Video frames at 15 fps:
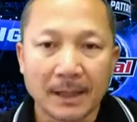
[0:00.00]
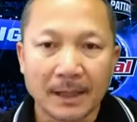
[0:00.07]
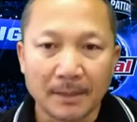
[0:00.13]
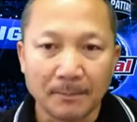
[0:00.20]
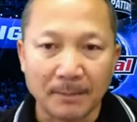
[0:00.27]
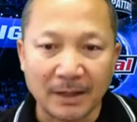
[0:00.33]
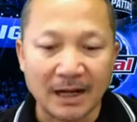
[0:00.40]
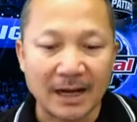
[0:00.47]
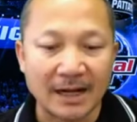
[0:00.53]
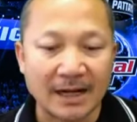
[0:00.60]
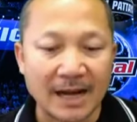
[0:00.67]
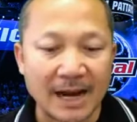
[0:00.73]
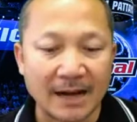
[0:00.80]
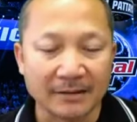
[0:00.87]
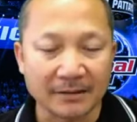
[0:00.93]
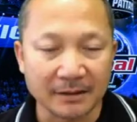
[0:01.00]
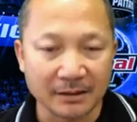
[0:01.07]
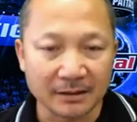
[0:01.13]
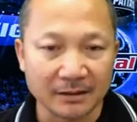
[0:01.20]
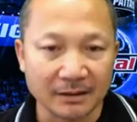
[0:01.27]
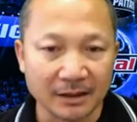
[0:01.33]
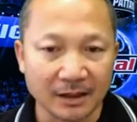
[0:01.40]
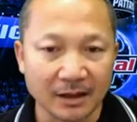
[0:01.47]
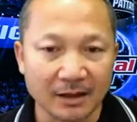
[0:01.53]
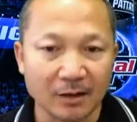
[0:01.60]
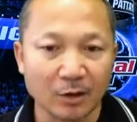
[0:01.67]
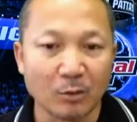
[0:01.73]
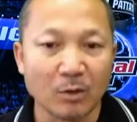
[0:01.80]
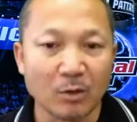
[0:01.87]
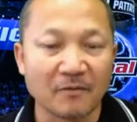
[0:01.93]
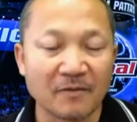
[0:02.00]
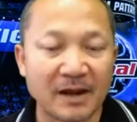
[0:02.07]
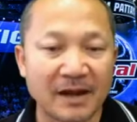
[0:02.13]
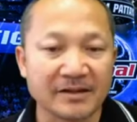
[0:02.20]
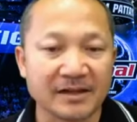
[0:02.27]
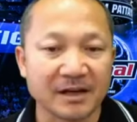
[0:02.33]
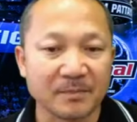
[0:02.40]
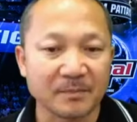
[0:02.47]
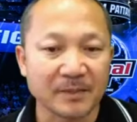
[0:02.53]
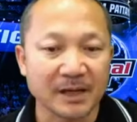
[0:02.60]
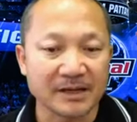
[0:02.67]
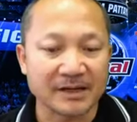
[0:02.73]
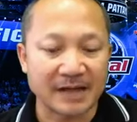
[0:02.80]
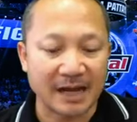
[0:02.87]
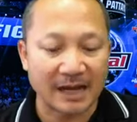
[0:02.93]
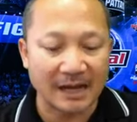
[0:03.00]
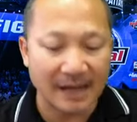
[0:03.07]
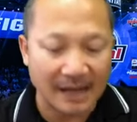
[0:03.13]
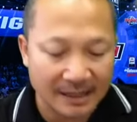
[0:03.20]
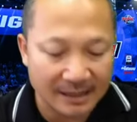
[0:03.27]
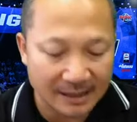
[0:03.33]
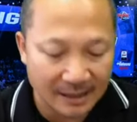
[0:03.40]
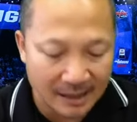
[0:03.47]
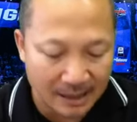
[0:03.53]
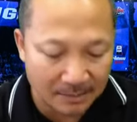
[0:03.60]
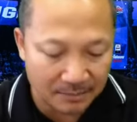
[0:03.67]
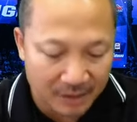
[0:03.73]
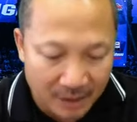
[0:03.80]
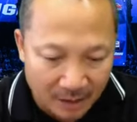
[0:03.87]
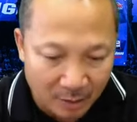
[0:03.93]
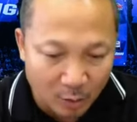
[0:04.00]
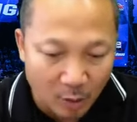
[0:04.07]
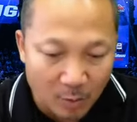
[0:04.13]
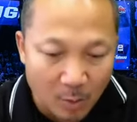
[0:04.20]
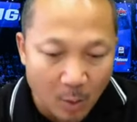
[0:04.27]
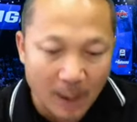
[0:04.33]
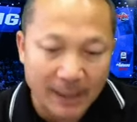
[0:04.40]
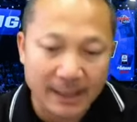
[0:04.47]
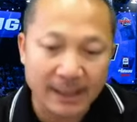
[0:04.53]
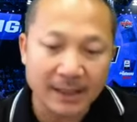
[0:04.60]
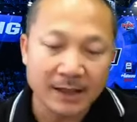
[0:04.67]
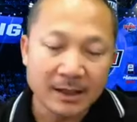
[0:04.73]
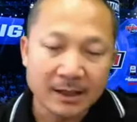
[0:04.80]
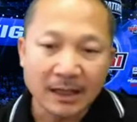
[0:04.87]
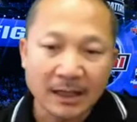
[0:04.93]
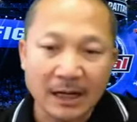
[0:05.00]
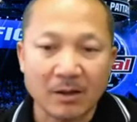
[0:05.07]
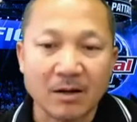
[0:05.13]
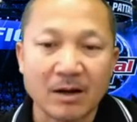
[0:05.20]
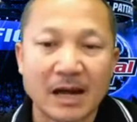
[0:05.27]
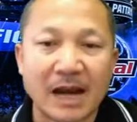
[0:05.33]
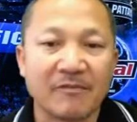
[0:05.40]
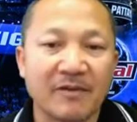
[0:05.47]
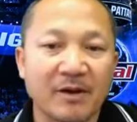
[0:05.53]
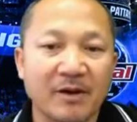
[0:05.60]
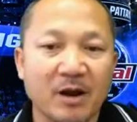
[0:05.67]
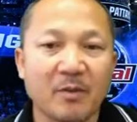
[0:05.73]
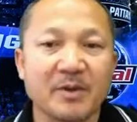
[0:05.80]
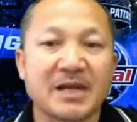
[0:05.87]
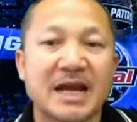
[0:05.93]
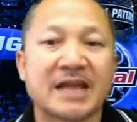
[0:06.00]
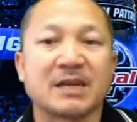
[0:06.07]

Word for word: เป็นรายการศึก The Global Fight Champion Challenge นะครับซึ่งคู่มวยแล้วก็การวิเคราะห์วิจารณ์จะ